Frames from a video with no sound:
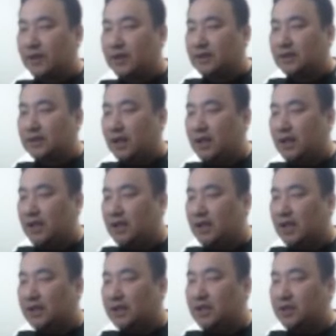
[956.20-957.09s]

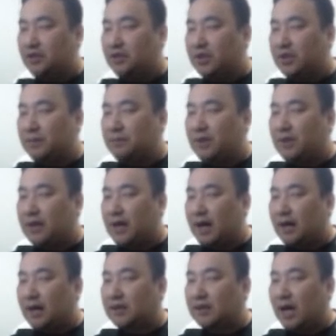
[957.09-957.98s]

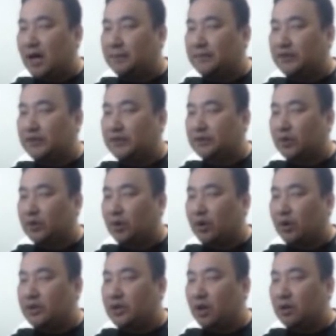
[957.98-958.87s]
2-6입니다. 다음을 듣고
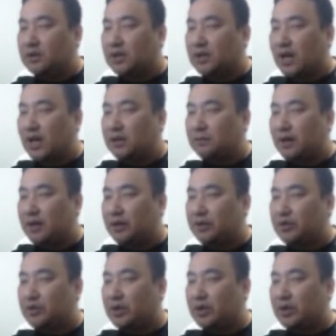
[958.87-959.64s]
여자가 하는 말의 주제로